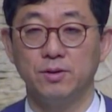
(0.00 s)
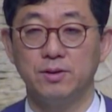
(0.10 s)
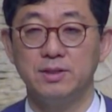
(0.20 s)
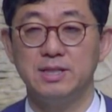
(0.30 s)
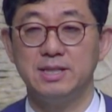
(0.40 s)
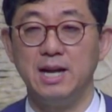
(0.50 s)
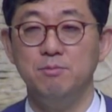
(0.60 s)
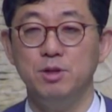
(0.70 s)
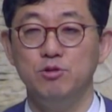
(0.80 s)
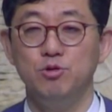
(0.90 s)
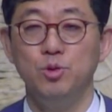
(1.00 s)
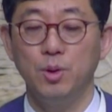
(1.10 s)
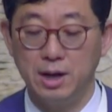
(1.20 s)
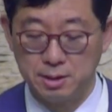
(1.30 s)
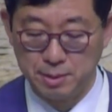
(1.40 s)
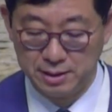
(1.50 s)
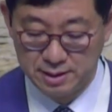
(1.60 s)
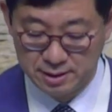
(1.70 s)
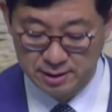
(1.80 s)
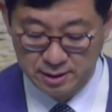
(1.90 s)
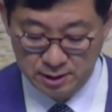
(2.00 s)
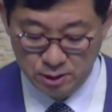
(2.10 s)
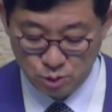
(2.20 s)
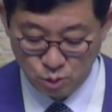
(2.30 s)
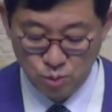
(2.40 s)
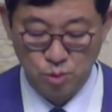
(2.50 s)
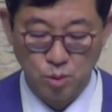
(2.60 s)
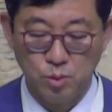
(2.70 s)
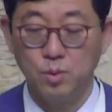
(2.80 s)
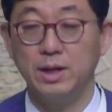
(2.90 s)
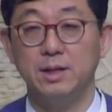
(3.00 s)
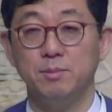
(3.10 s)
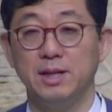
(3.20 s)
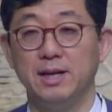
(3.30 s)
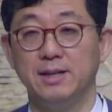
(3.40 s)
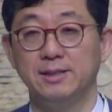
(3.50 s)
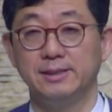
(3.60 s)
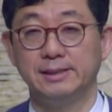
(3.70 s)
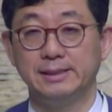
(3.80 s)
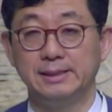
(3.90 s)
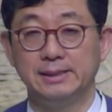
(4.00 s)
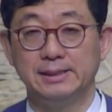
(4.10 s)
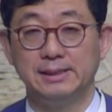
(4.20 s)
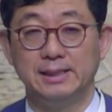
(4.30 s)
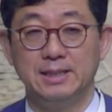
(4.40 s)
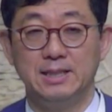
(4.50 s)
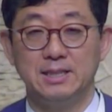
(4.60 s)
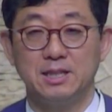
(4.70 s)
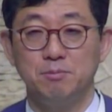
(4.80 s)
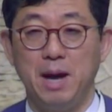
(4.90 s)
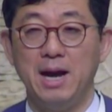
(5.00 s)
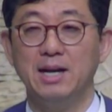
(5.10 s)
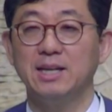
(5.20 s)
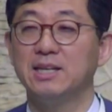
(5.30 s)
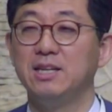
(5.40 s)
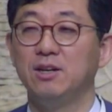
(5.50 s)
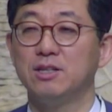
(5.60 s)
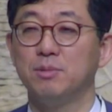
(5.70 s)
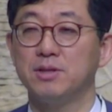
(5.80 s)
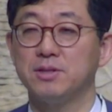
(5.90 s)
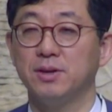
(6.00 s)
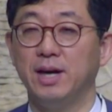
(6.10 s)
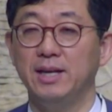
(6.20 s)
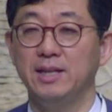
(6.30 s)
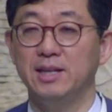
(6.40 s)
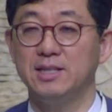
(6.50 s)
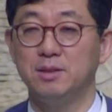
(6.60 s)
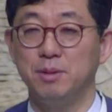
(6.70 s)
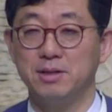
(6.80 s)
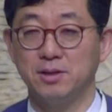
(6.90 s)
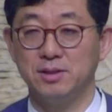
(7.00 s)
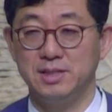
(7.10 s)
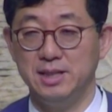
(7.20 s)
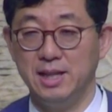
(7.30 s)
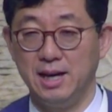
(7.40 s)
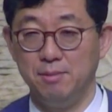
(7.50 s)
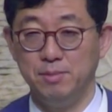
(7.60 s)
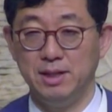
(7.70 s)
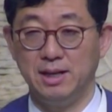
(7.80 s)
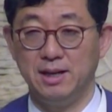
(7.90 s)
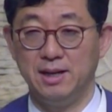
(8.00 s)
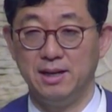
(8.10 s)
그것이 삶을 유용하게 만드는 좋은 통로가 됩니다. 지금 방학이 길어지면서 아이들이 집에서 신나합니다.